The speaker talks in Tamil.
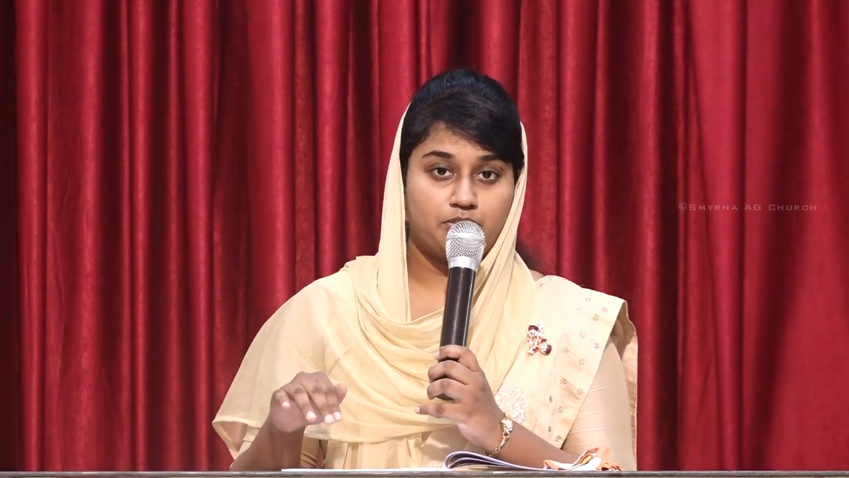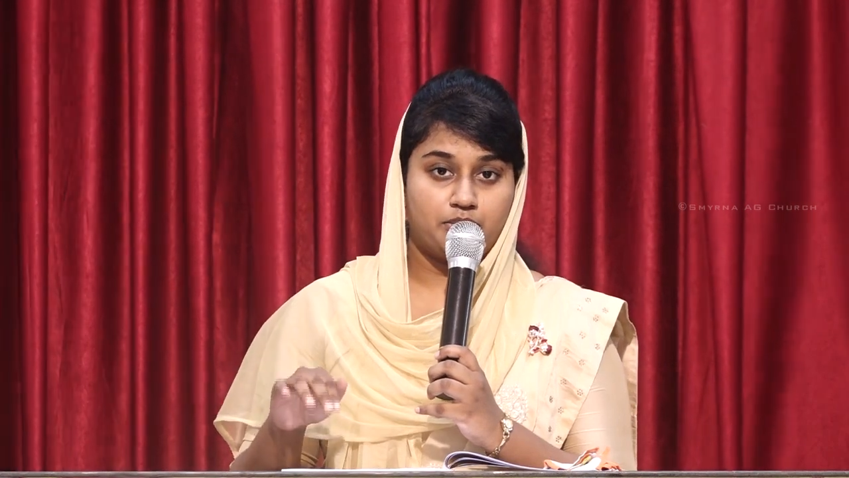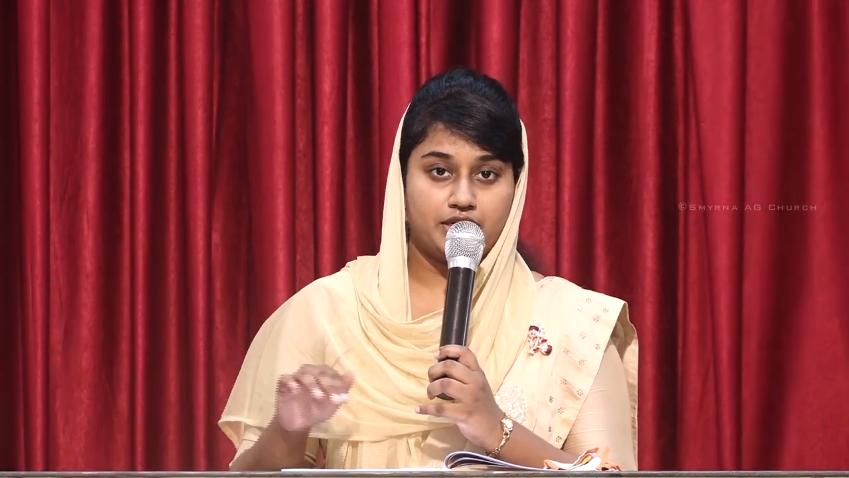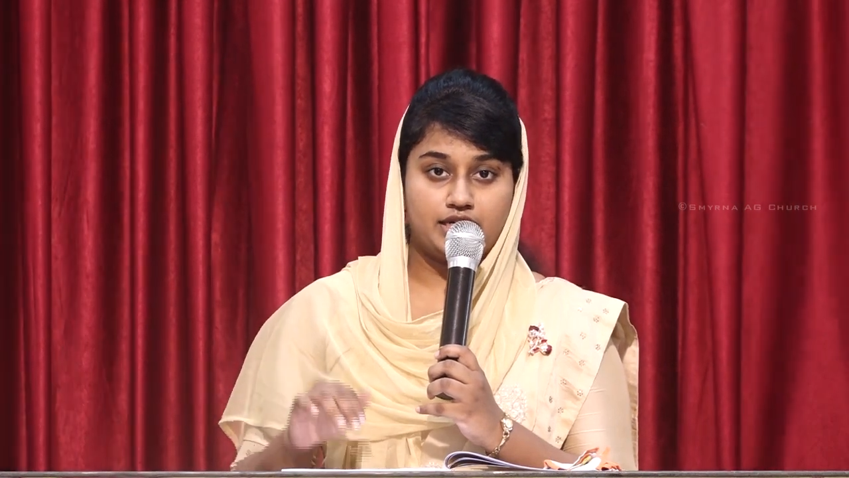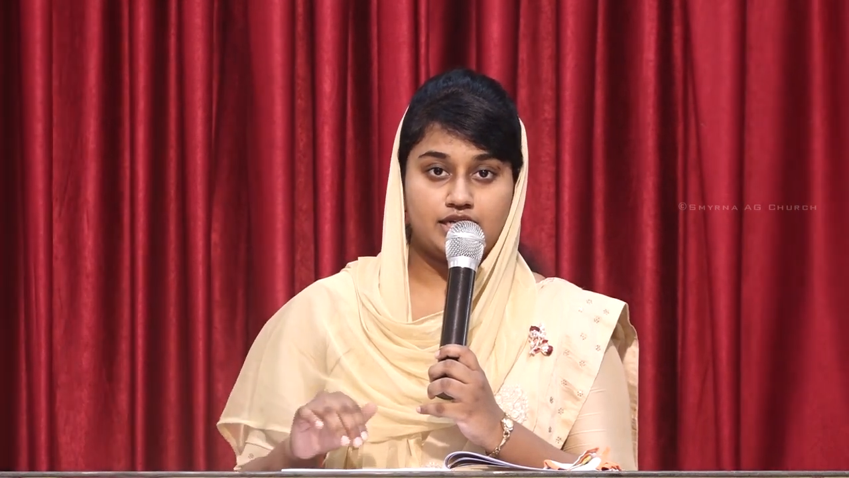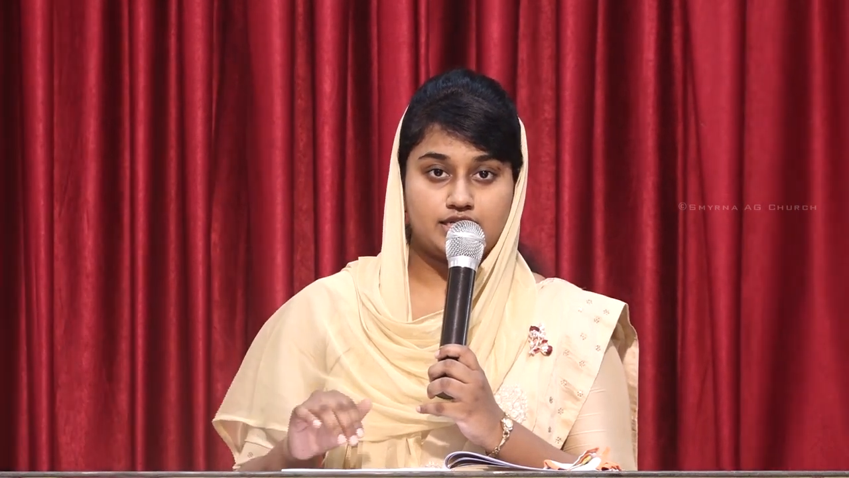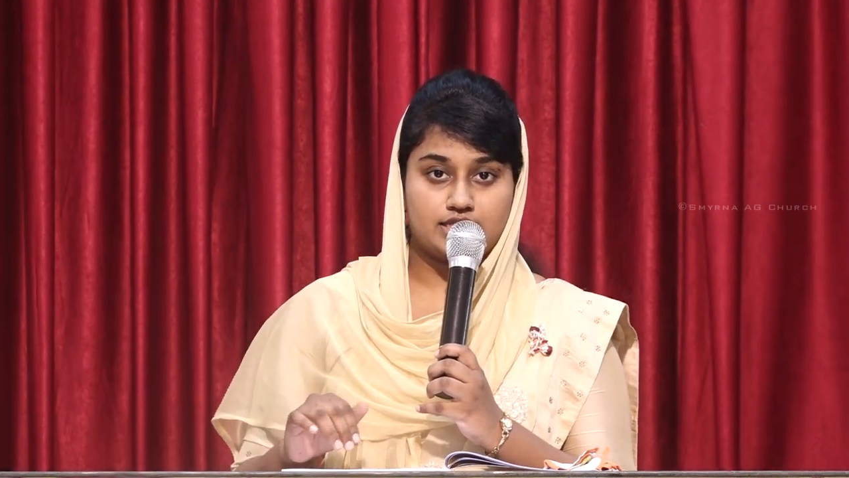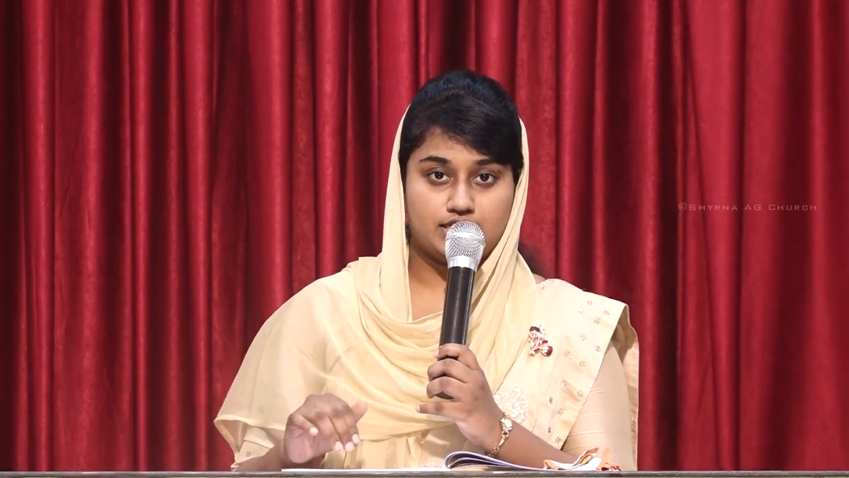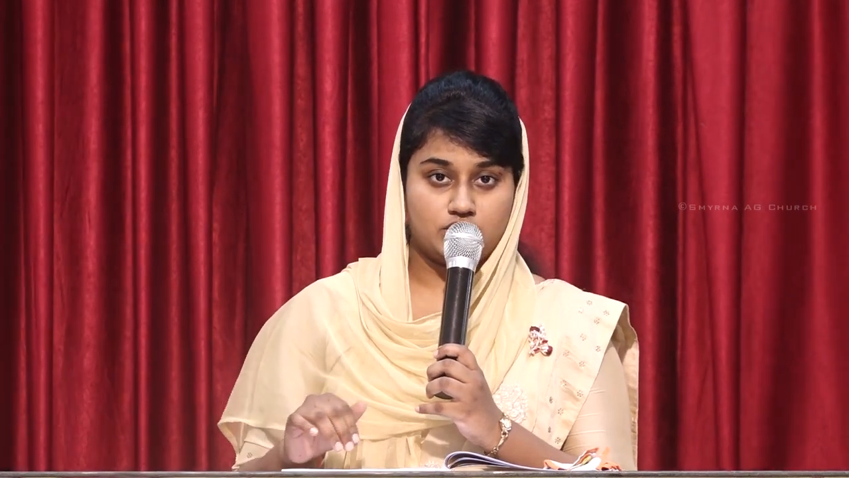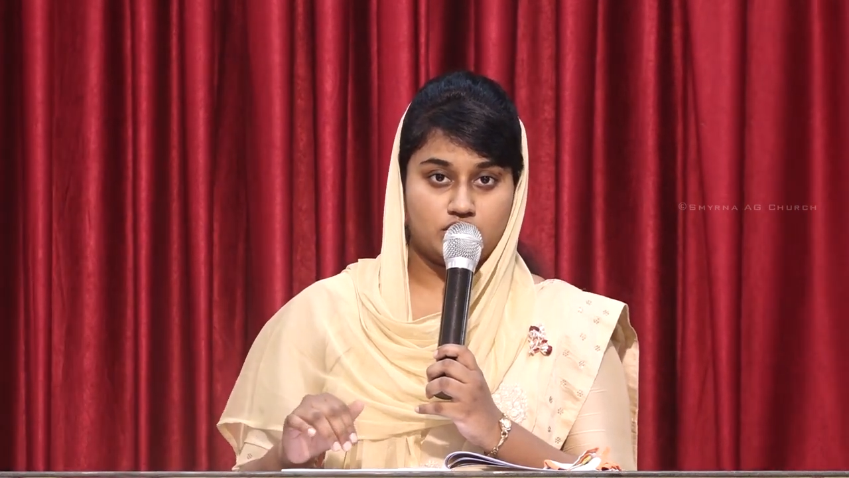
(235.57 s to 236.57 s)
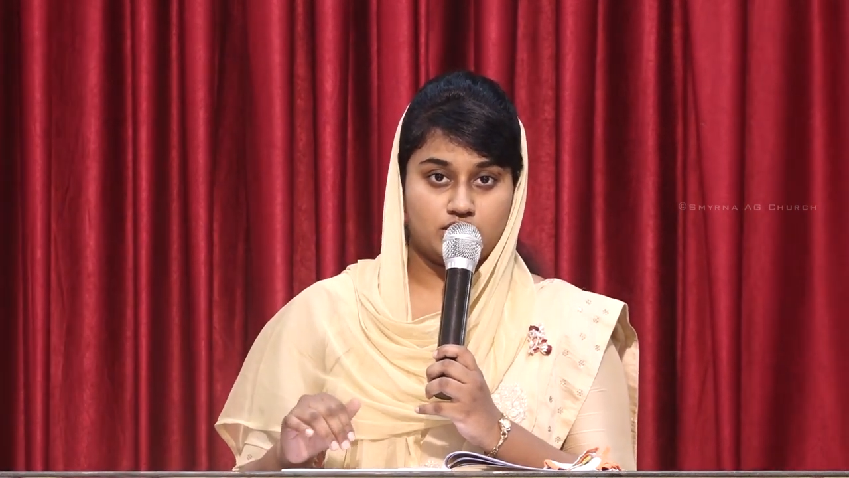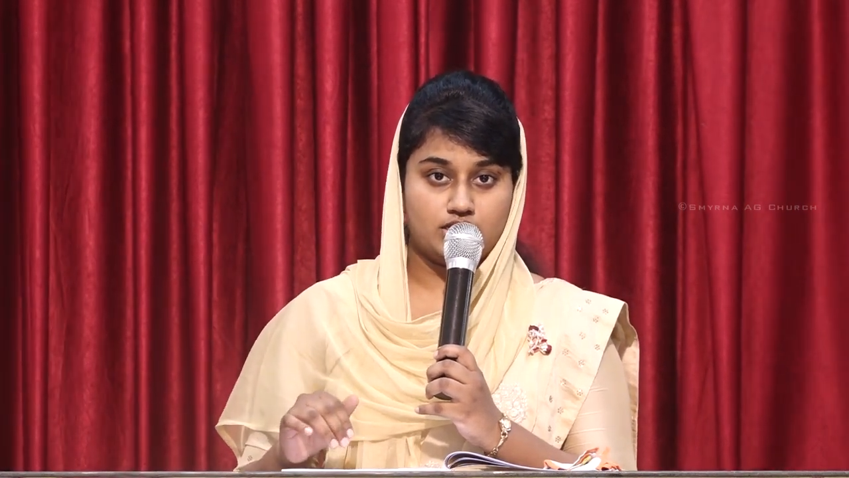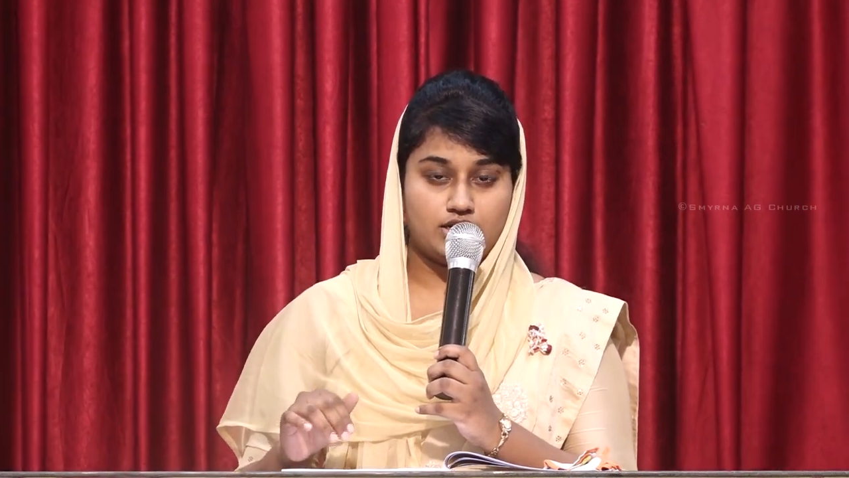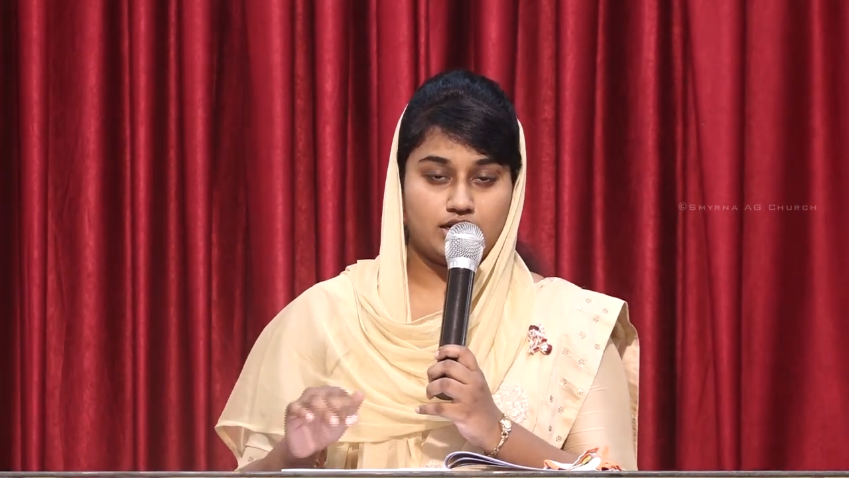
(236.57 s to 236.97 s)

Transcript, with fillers: பெட்டியை செஞ்சு